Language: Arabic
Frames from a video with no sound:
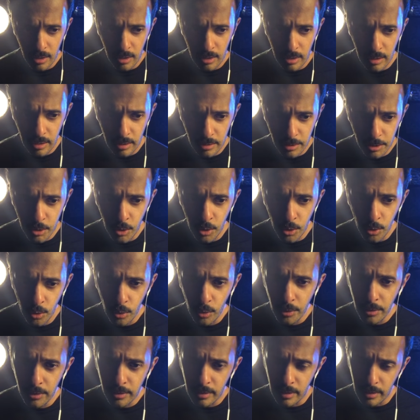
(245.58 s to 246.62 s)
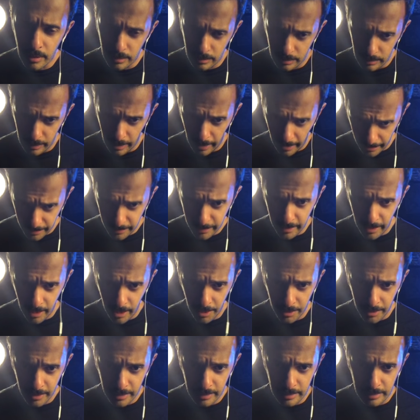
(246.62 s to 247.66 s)
آه يقولون عني
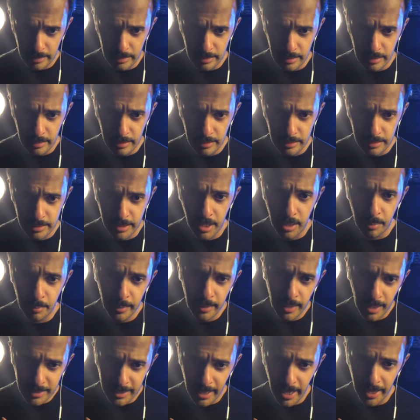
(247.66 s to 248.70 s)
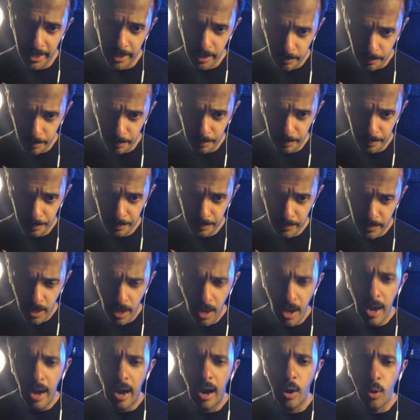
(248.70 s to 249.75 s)
انا تربيه حريم
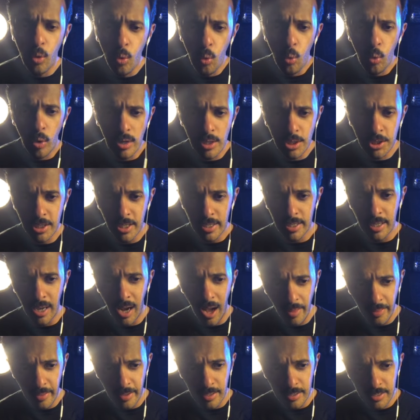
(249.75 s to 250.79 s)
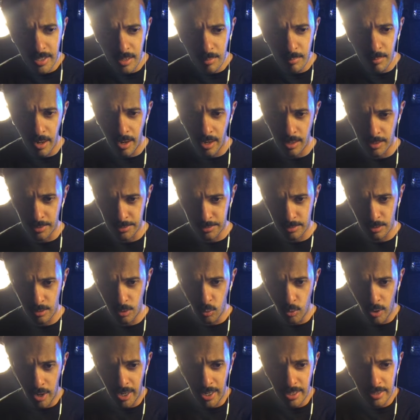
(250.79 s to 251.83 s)
اول شيء هذه الكلمه غلط
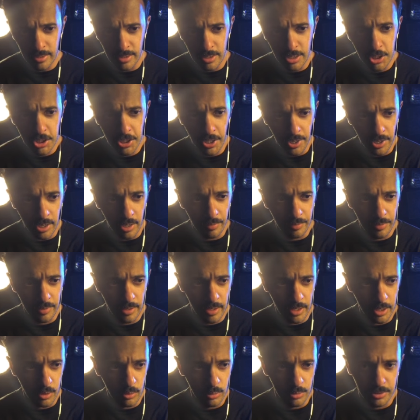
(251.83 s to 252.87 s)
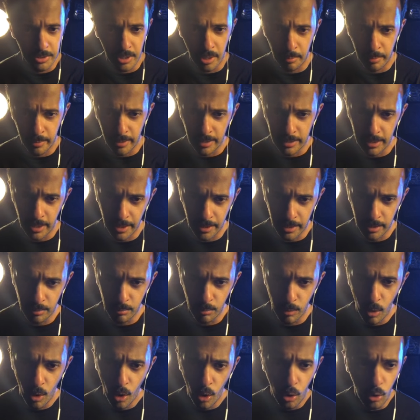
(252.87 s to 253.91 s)
الواحد يتشرف انه يكون تربيه حريم
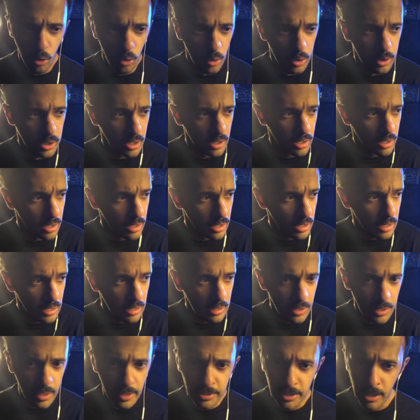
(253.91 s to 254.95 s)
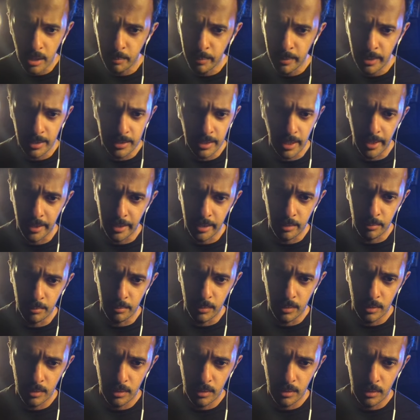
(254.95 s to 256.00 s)
وكلنا تربيه حريم
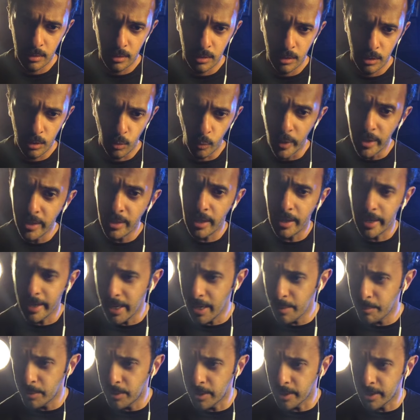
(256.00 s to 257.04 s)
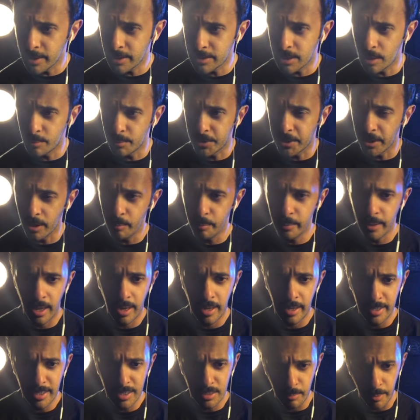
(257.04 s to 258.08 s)
وين العيب انك انت متربي
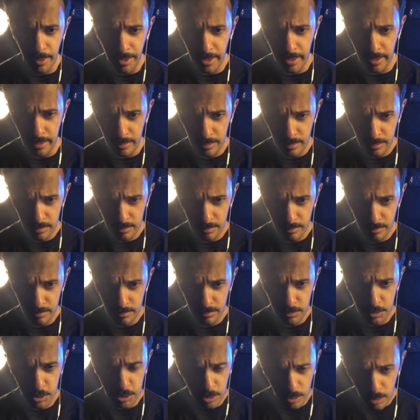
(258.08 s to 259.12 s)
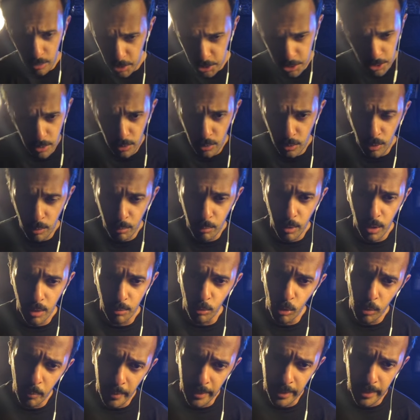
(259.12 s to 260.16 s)
على ايد مره شنو امك
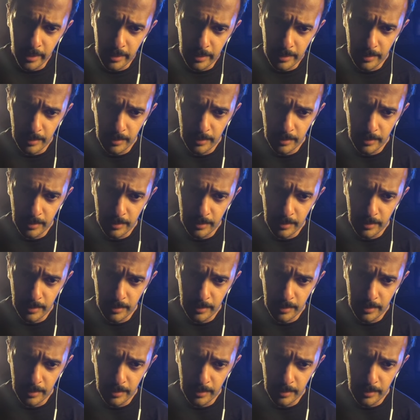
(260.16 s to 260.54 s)
مو مره